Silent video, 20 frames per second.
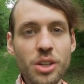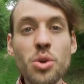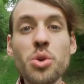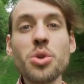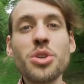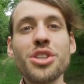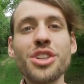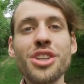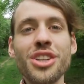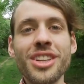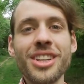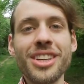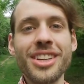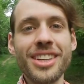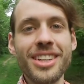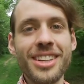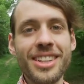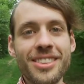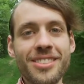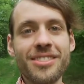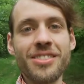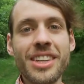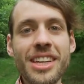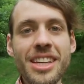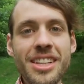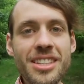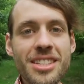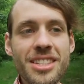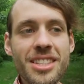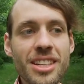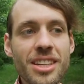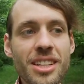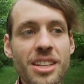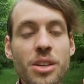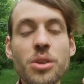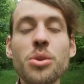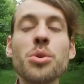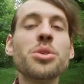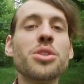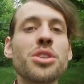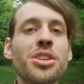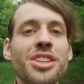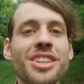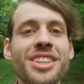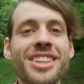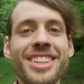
gut, wie geht es dir? Gut.